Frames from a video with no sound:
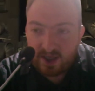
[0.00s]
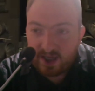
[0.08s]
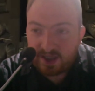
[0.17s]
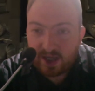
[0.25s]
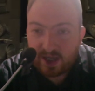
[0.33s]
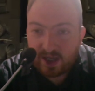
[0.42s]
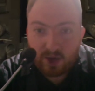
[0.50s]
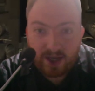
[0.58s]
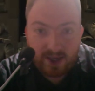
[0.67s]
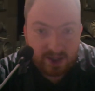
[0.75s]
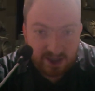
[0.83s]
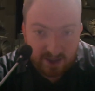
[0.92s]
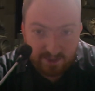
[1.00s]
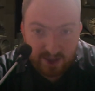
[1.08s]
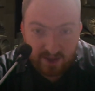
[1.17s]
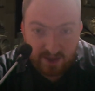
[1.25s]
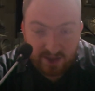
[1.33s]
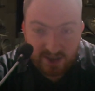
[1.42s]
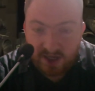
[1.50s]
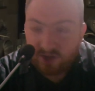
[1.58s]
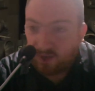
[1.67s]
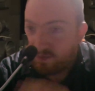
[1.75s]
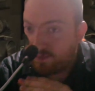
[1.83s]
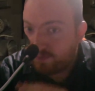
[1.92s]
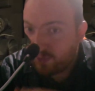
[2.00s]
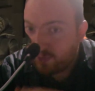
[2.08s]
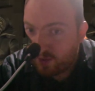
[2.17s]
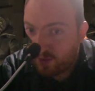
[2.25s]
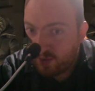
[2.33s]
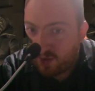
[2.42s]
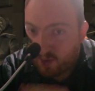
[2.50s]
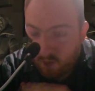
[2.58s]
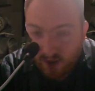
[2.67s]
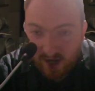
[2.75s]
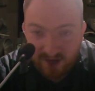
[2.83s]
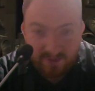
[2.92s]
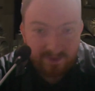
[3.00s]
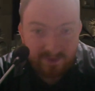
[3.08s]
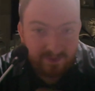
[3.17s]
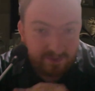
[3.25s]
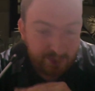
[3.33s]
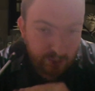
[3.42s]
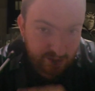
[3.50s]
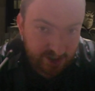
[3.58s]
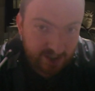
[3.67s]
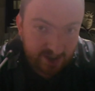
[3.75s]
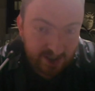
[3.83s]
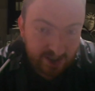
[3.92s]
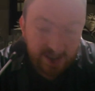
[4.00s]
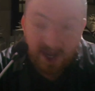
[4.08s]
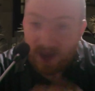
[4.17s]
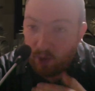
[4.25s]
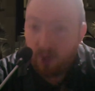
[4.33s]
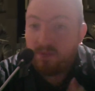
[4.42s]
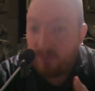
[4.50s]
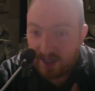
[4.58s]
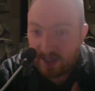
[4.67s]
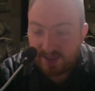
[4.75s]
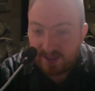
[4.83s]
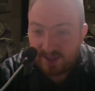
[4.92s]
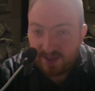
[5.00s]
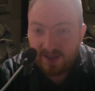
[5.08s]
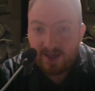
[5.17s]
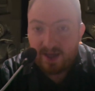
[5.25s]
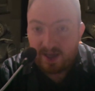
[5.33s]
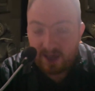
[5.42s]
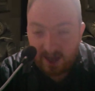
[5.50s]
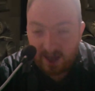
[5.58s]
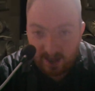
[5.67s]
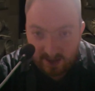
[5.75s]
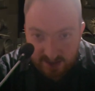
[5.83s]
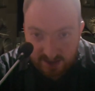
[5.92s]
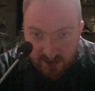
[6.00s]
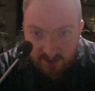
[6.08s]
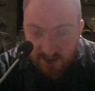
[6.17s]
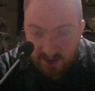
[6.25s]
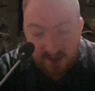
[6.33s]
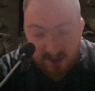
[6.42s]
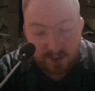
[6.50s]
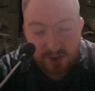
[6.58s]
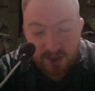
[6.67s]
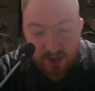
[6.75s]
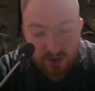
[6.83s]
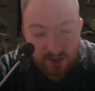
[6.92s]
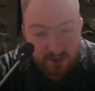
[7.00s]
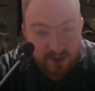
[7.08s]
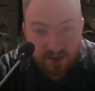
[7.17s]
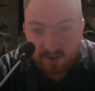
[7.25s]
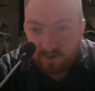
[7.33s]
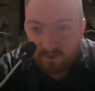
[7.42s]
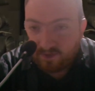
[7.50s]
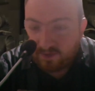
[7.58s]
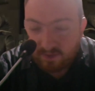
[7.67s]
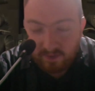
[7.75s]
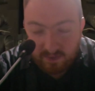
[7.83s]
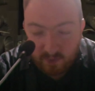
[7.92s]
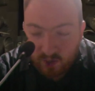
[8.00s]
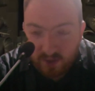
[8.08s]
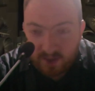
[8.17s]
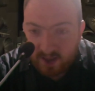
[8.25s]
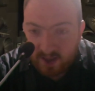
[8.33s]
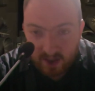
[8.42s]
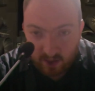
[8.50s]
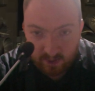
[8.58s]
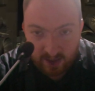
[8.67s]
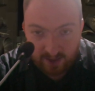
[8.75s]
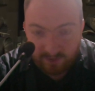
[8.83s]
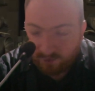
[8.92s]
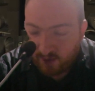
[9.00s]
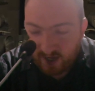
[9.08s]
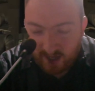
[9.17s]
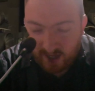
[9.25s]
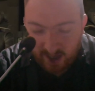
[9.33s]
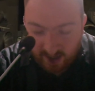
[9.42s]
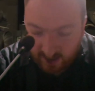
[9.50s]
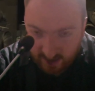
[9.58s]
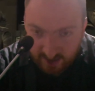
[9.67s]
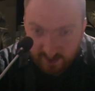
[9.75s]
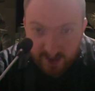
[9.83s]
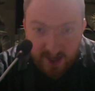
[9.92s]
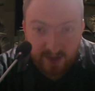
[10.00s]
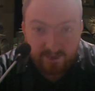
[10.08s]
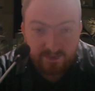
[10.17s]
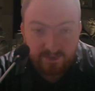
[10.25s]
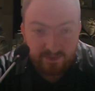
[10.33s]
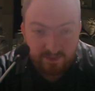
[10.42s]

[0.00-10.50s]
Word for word: y es algo que ella siempre ha deseado, por lo cual nos da a entender aún más que Sylvie está buscando vivir una vida normal, fuera de la TVA,